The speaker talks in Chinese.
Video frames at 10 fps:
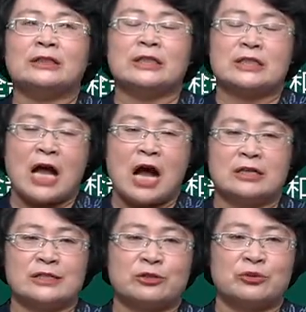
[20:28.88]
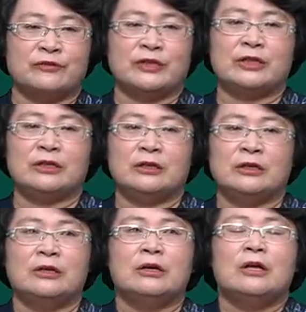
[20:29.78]
你差额计税的问题。
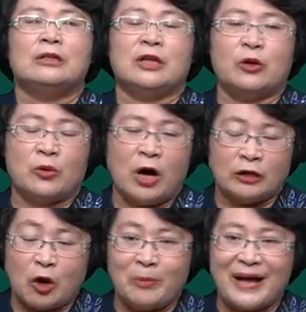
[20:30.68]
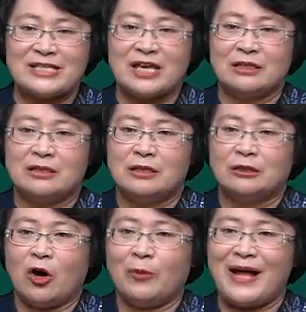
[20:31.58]
第六个，劳务派遣，
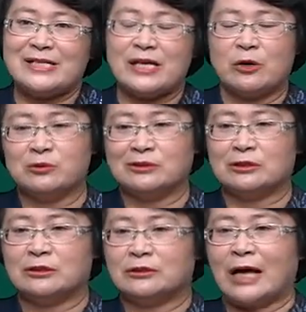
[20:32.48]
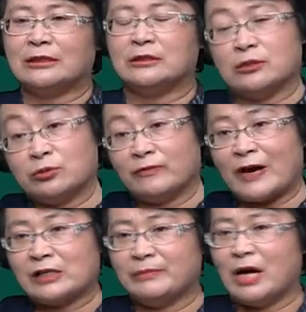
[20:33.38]
劳务派遣公司它的呢做
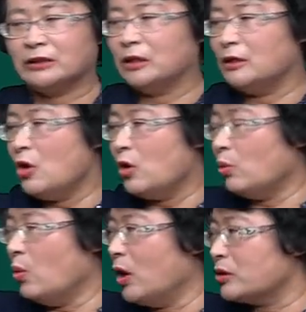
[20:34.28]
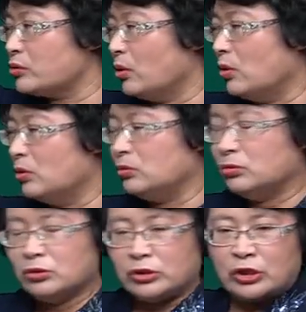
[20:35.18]
法什么样的？我从
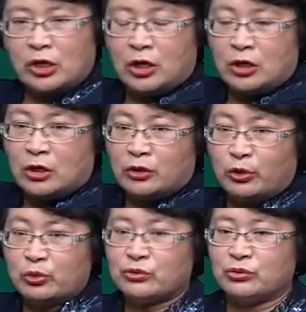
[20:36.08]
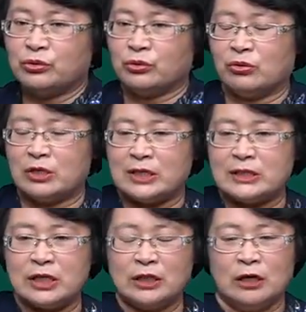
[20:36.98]
这个农村或者一
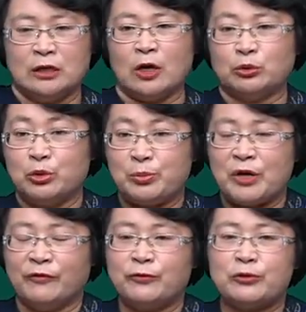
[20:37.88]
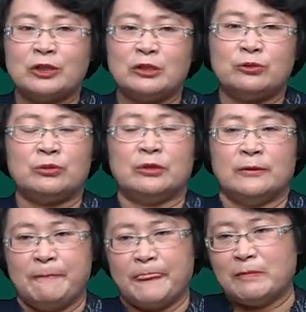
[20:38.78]
些呢劳动力比较富裕的地
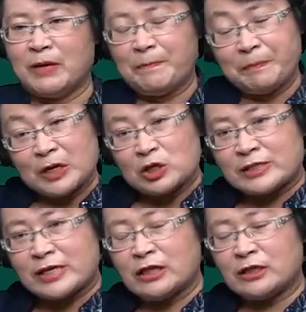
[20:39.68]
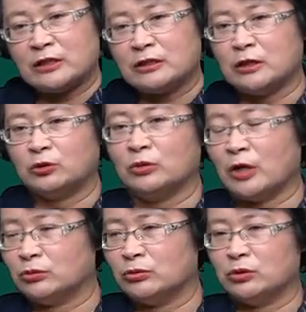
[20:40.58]
区，那么签订合同，
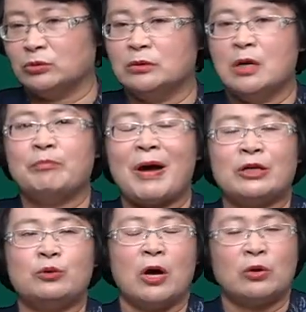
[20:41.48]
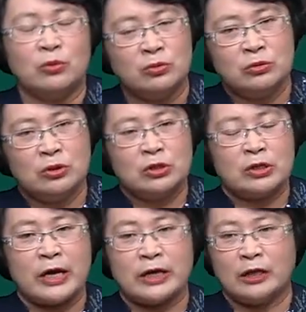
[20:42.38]
劳动合同，把这员工
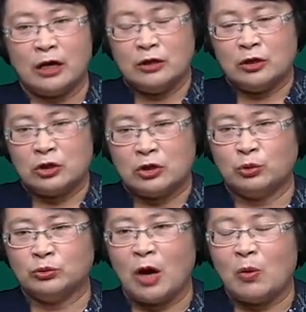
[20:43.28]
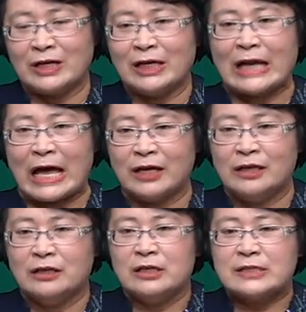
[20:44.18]
给呢弄到我这里来，
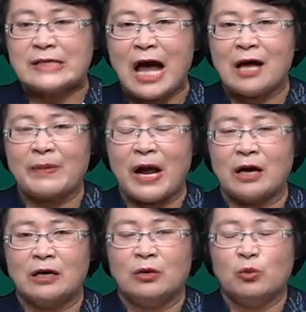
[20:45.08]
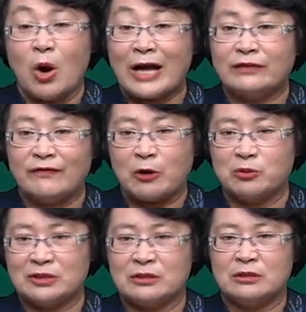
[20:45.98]
下边我给他发
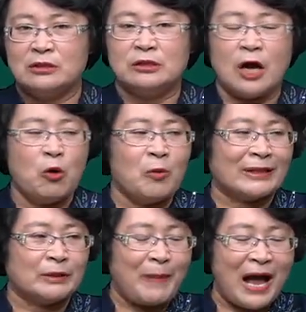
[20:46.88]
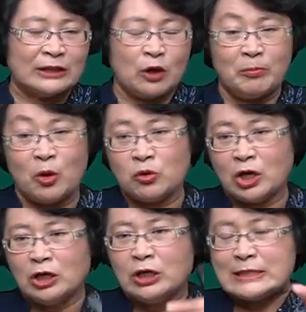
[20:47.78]
工资，然后我把他派到某
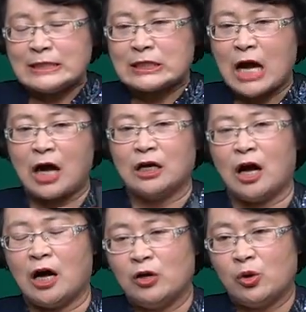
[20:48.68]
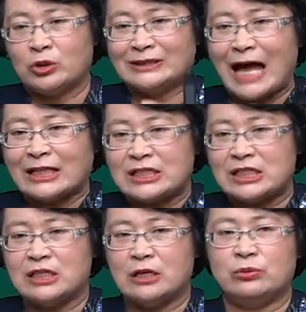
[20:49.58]
个机场啊或者大的
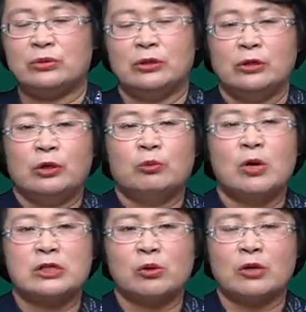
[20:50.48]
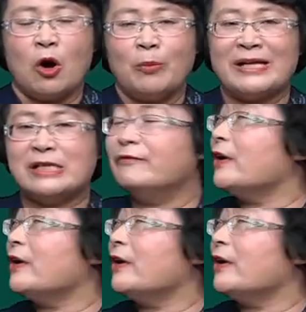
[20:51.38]
企业去，我收了劳务派遣